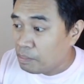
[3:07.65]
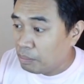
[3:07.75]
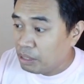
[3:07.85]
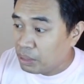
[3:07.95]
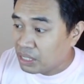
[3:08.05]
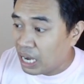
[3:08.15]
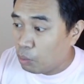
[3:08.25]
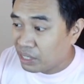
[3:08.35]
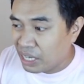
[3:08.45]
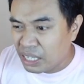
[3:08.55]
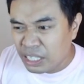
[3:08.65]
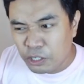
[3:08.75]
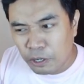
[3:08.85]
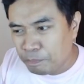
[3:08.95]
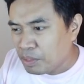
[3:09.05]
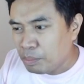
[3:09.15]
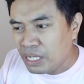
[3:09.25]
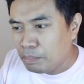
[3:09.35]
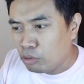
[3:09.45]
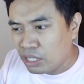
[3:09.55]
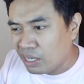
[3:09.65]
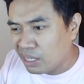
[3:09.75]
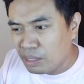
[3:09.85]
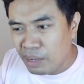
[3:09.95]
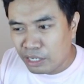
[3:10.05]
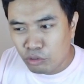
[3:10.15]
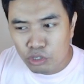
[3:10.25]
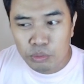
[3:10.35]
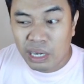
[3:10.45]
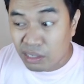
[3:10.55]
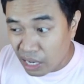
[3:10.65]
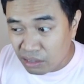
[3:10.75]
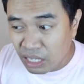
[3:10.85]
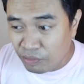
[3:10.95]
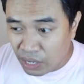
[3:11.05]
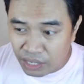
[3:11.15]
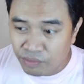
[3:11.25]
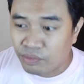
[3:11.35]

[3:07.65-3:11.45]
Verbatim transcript: Mabibitawan kaya dito, minabuti na lang ni Magnus mag knight d5,